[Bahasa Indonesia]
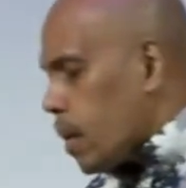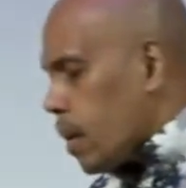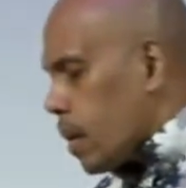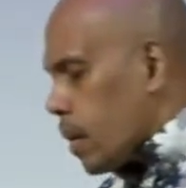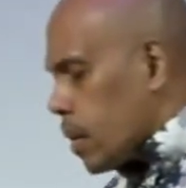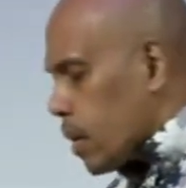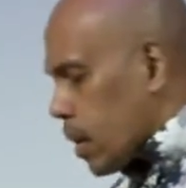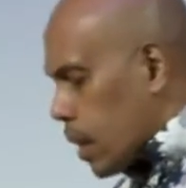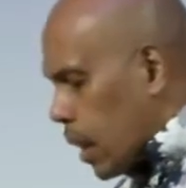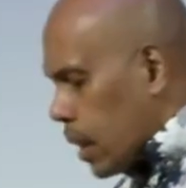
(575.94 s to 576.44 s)

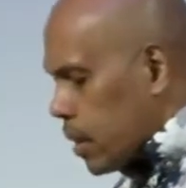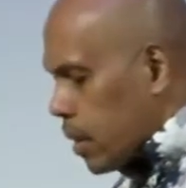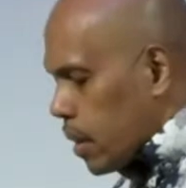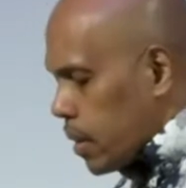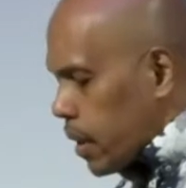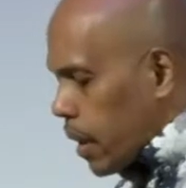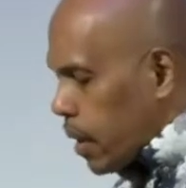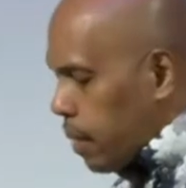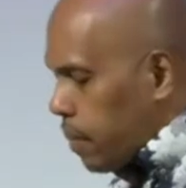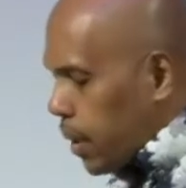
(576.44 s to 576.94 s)
Setelah
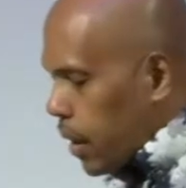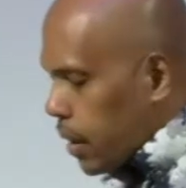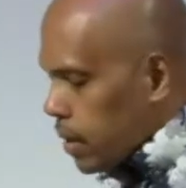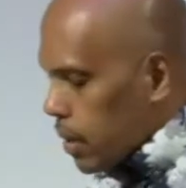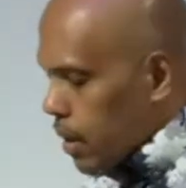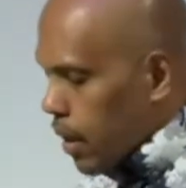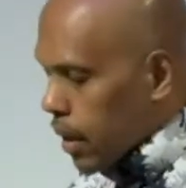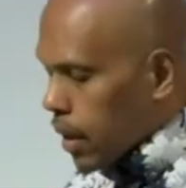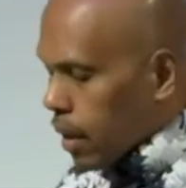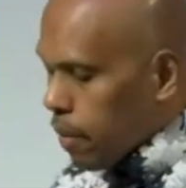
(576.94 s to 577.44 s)
selesai ibadah
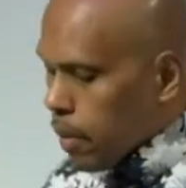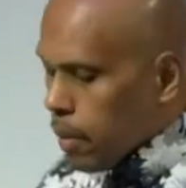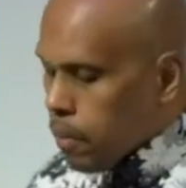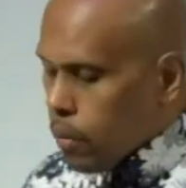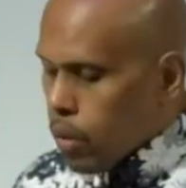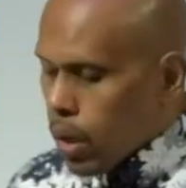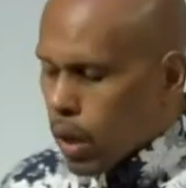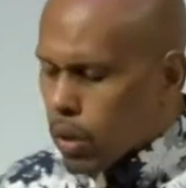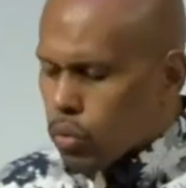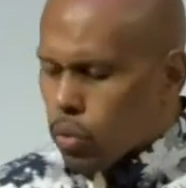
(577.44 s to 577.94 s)
siang kami
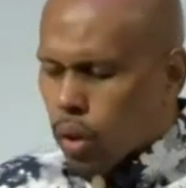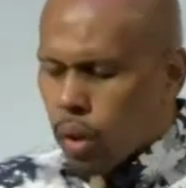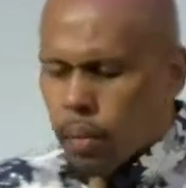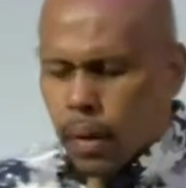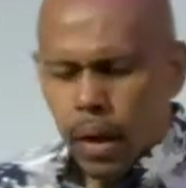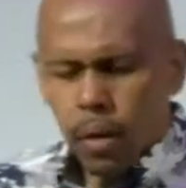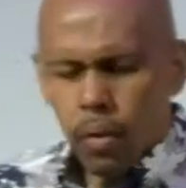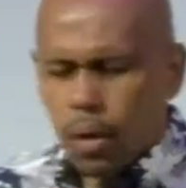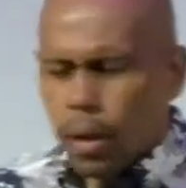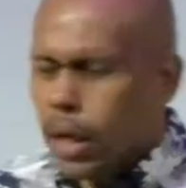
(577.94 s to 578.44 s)
pulang
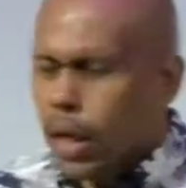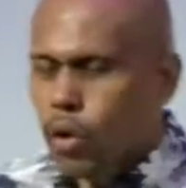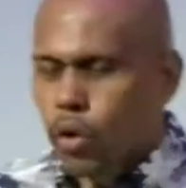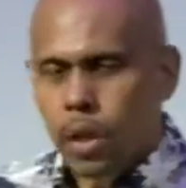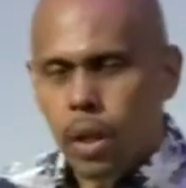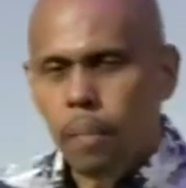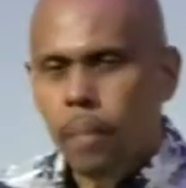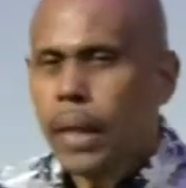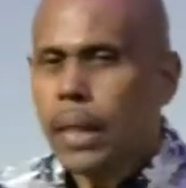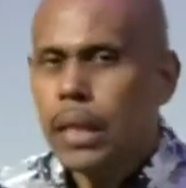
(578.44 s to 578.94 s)
Surabaya udah kayak
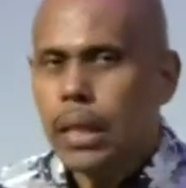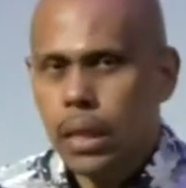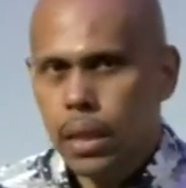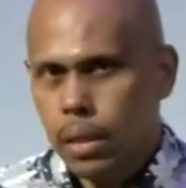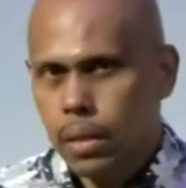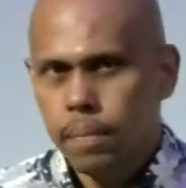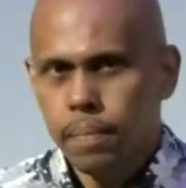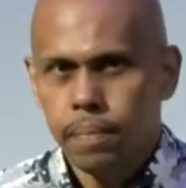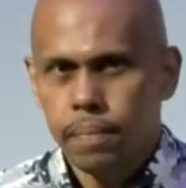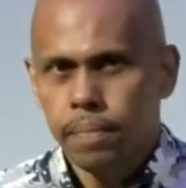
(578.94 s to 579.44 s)
kota mati.
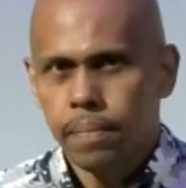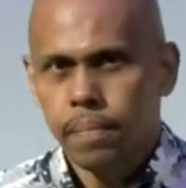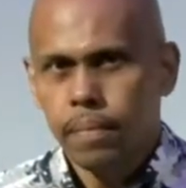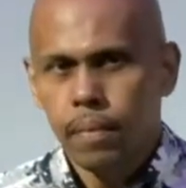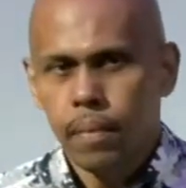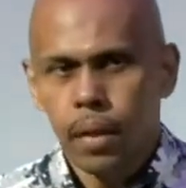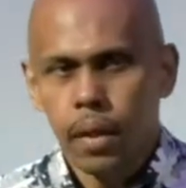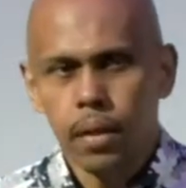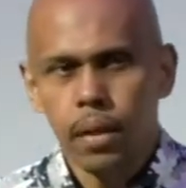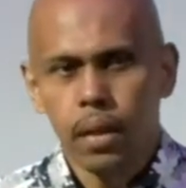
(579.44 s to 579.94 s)

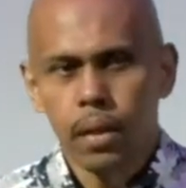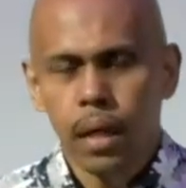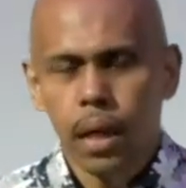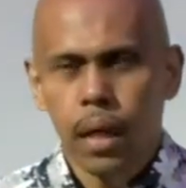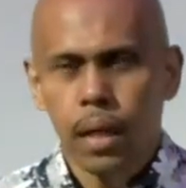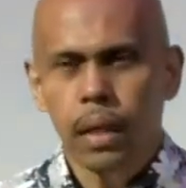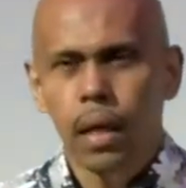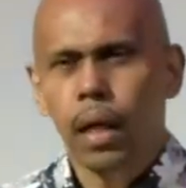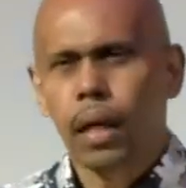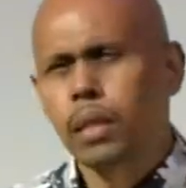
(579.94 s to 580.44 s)
Istri saya
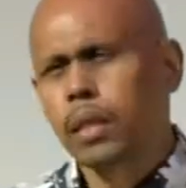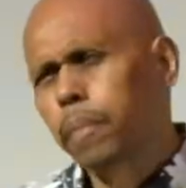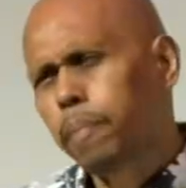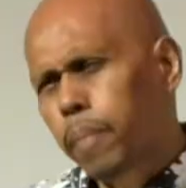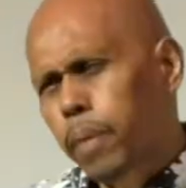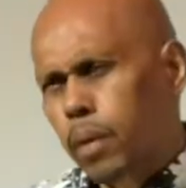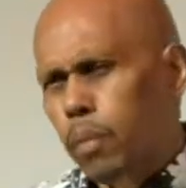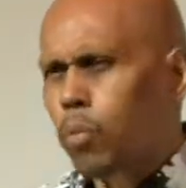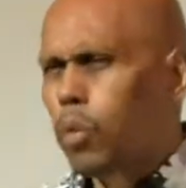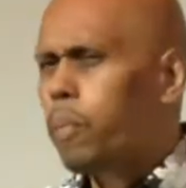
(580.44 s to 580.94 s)
katakan
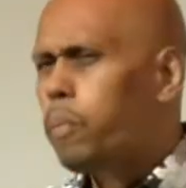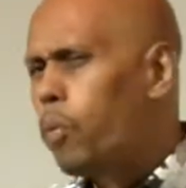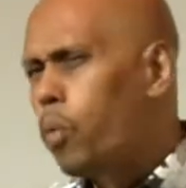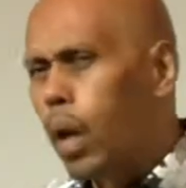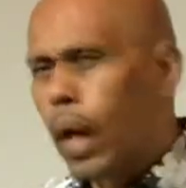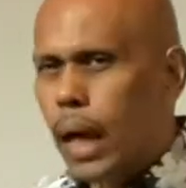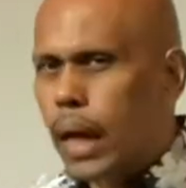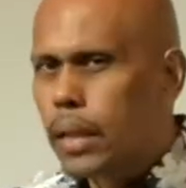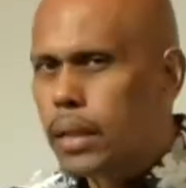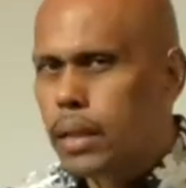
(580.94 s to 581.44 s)
cepat udah
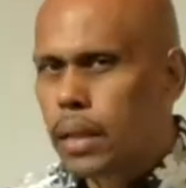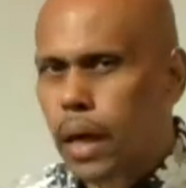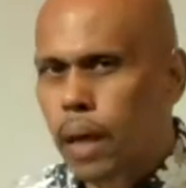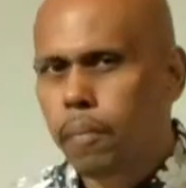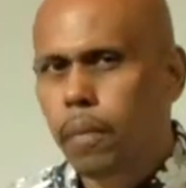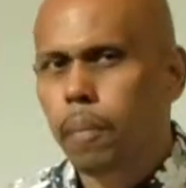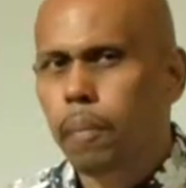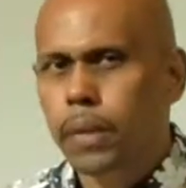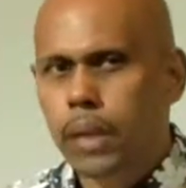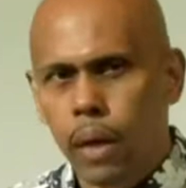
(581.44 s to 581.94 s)
pulang aja
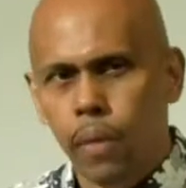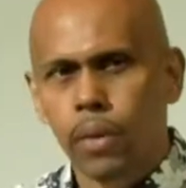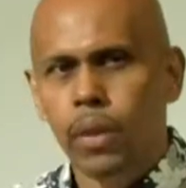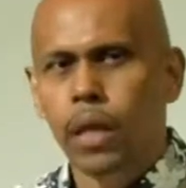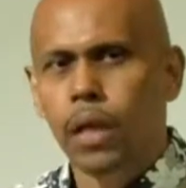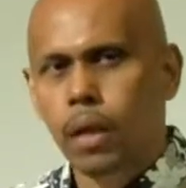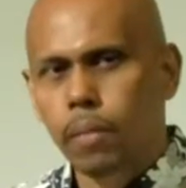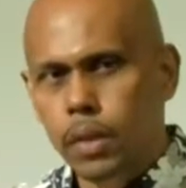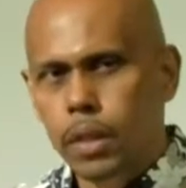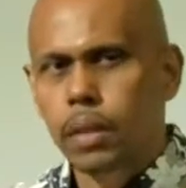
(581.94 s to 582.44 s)
ambil pesawat
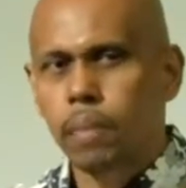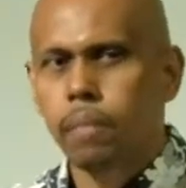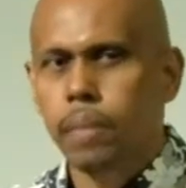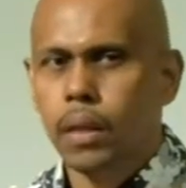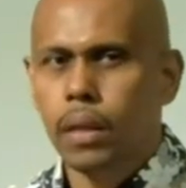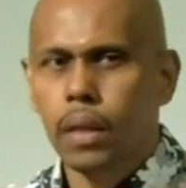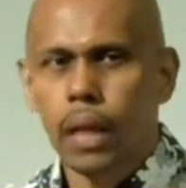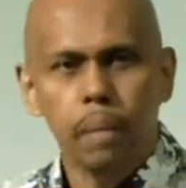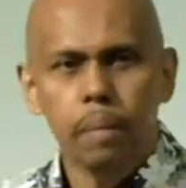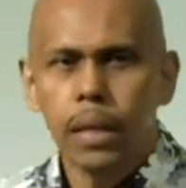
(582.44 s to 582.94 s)
yang lebih
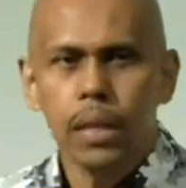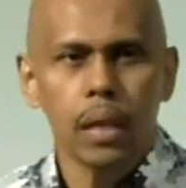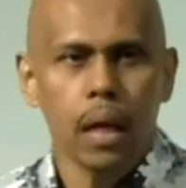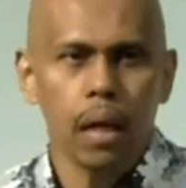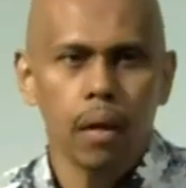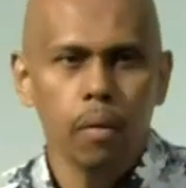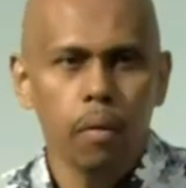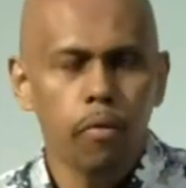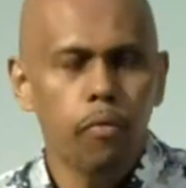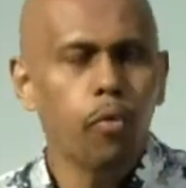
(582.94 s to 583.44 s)
cepat. Nggak bisa,
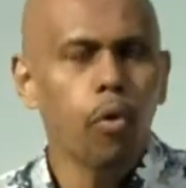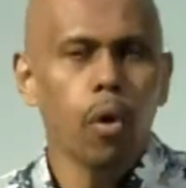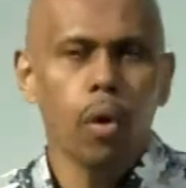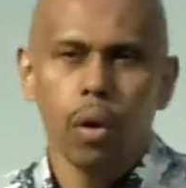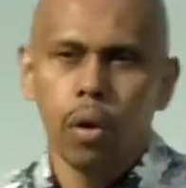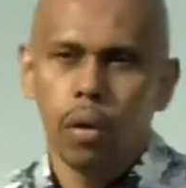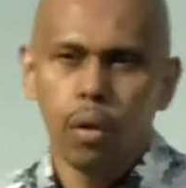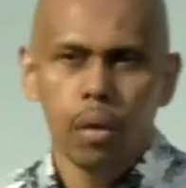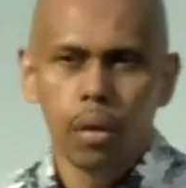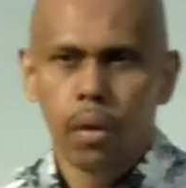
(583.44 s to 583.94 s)

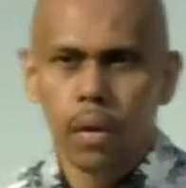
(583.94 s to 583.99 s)
full.